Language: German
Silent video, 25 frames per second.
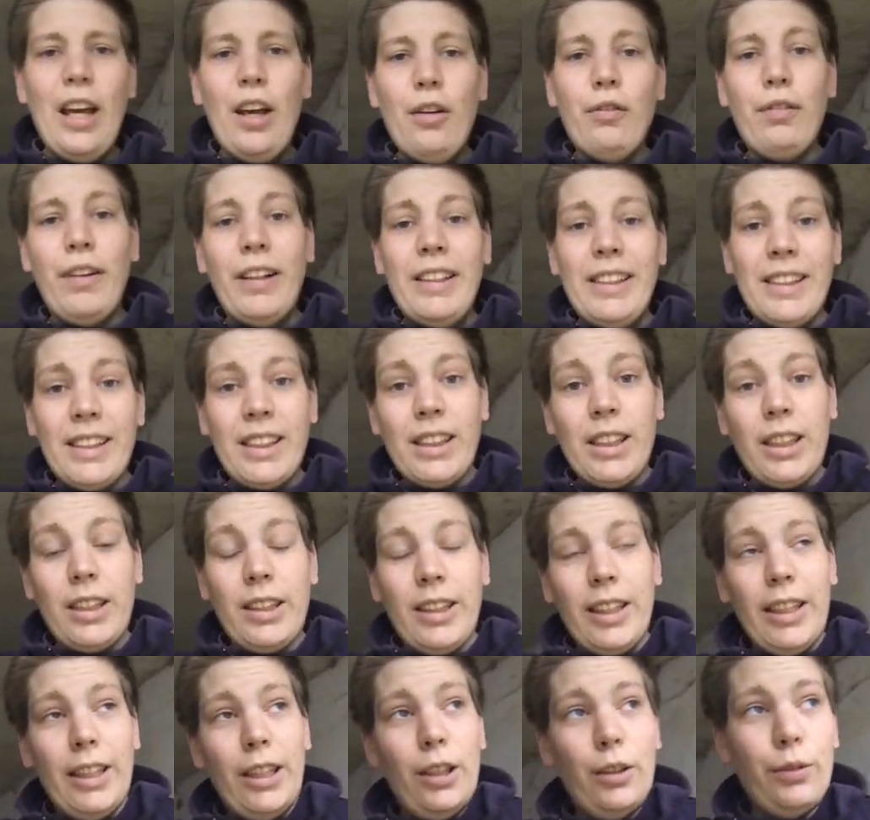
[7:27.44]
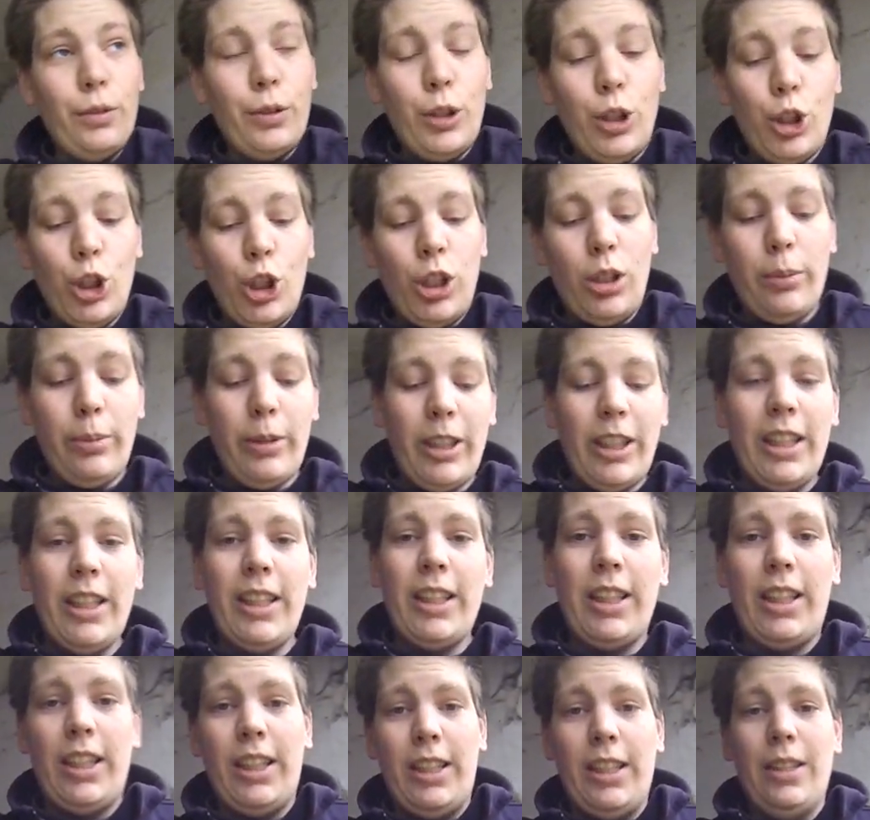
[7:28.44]
Falls ich die Teile für den Schlepper
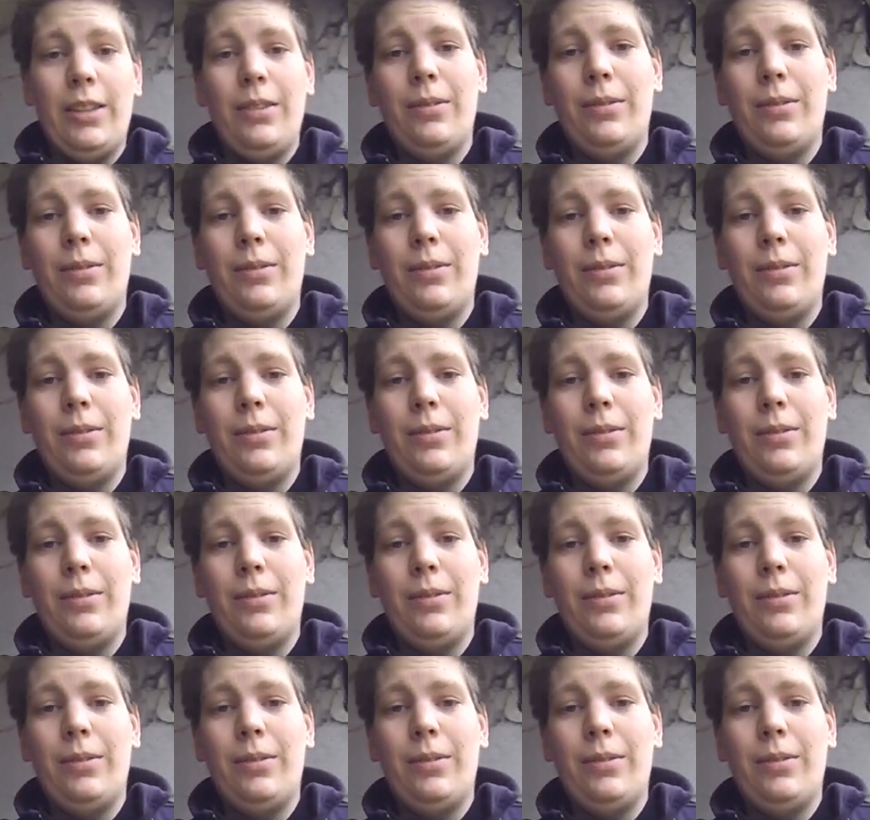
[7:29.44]
herkriege